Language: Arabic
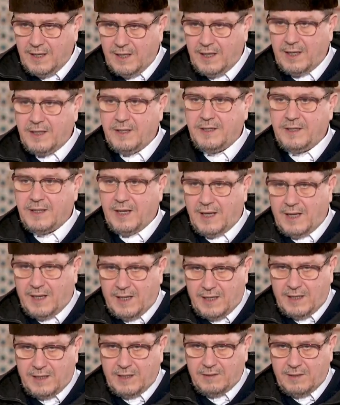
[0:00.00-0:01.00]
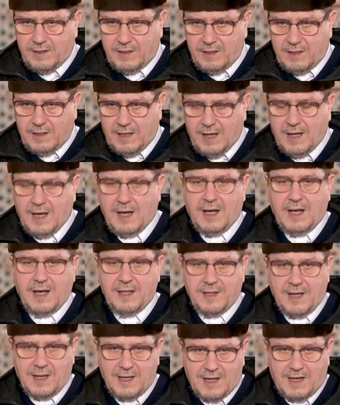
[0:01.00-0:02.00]
إن
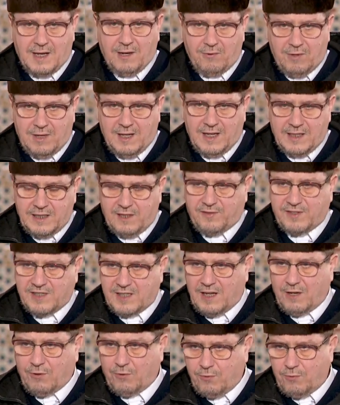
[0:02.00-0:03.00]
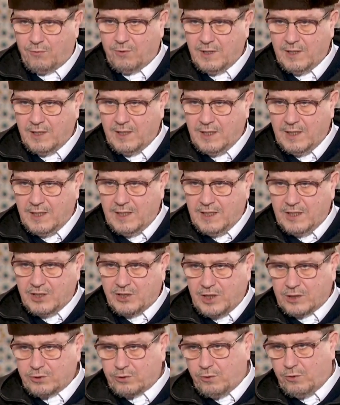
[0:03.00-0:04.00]
هذا القول نفسه
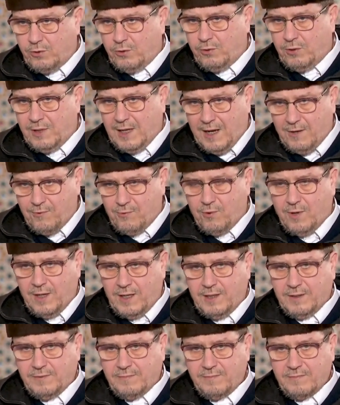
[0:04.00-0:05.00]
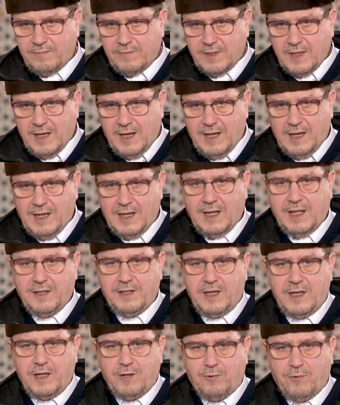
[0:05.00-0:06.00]
شطره الأول
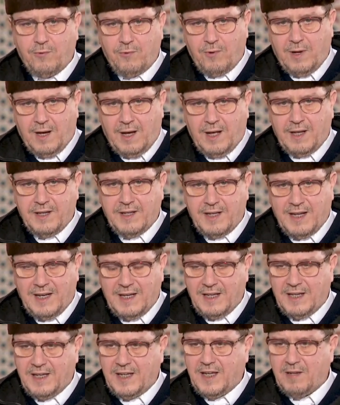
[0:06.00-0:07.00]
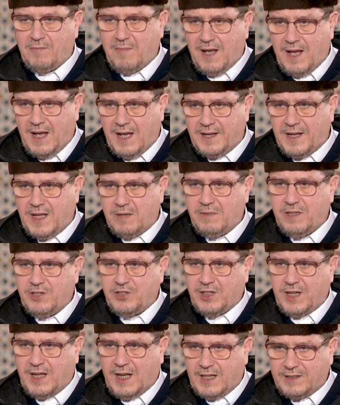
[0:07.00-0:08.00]
الذي هو أن الإيمان من
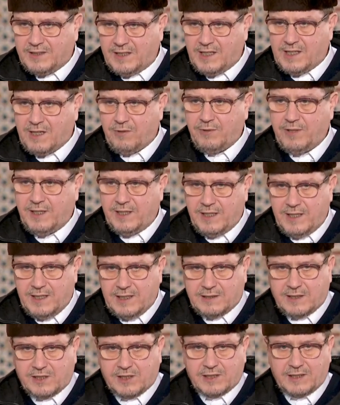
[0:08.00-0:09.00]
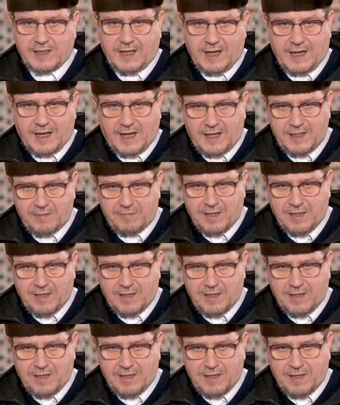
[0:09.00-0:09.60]
جهة كونه تصديقا